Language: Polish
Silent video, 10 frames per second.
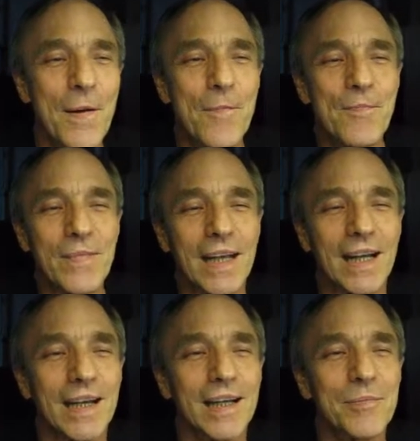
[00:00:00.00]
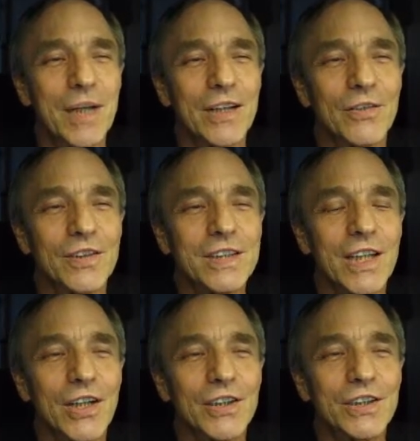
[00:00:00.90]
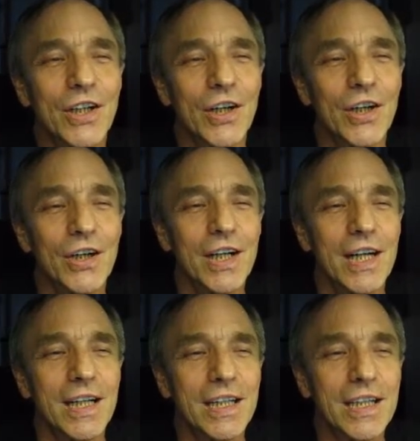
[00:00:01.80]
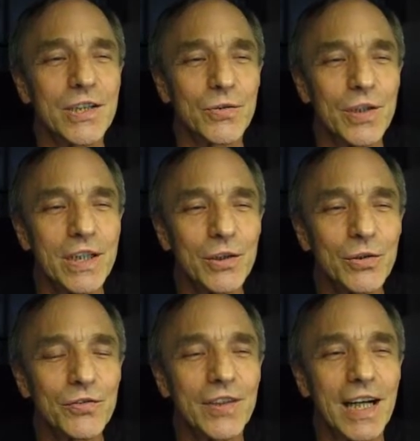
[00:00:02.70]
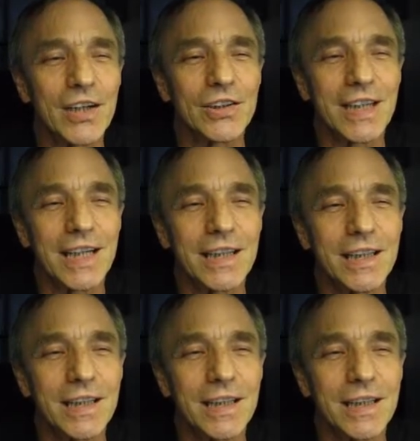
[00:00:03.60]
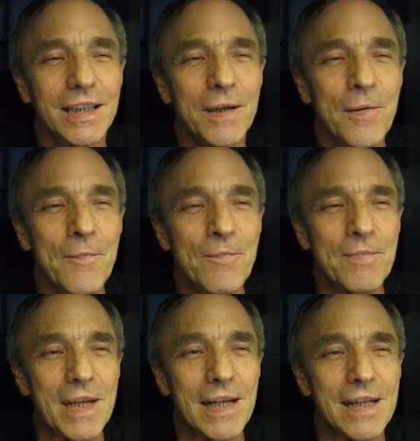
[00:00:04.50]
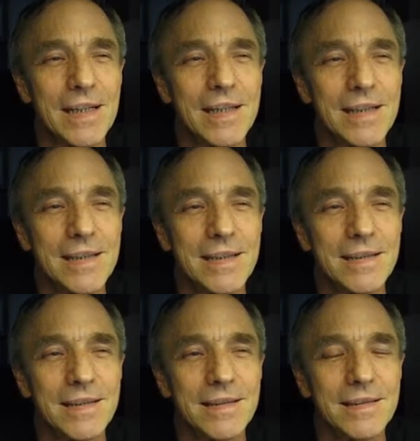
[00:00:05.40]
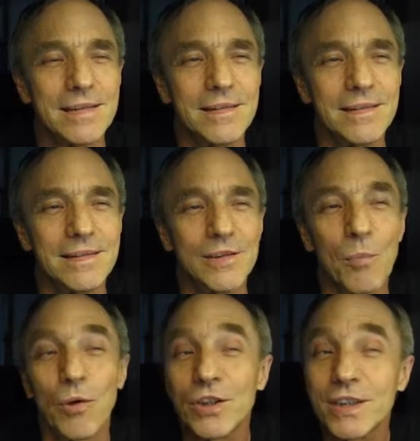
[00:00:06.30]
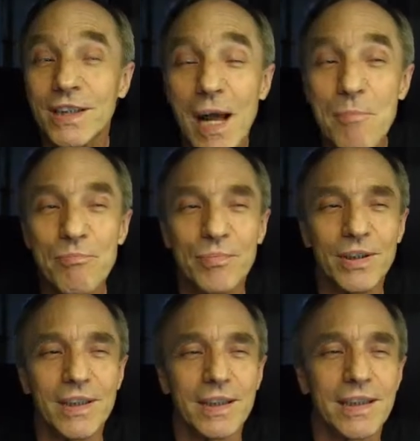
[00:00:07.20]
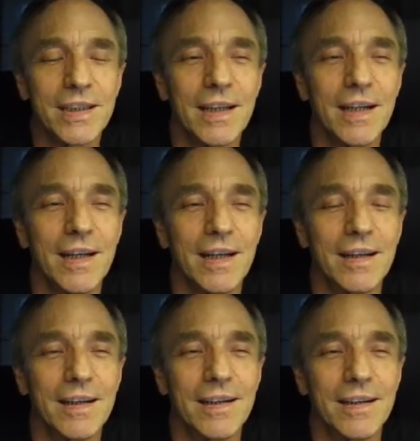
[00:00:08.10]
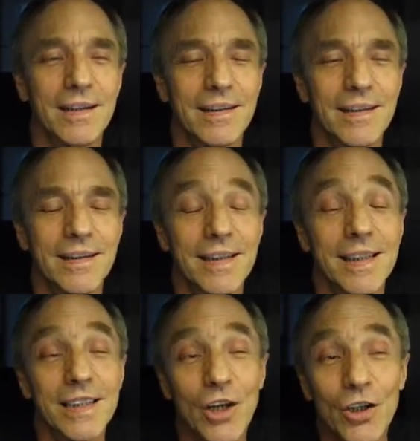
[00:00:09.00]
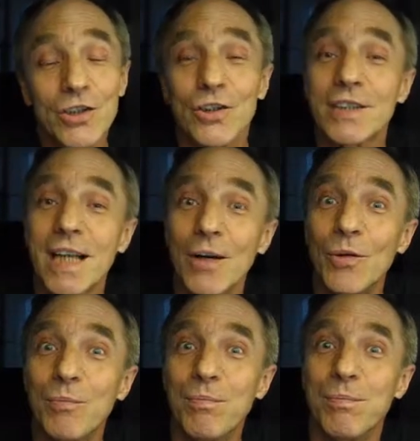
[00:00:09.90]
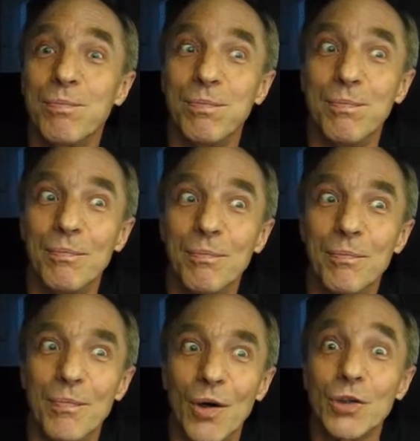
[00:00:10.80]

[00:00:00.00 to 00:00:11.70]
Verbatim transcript: Mm, e, mianowicie chodzi o jezuitów jako takich e, e, no, podstępnych. E, I to zostało Mm,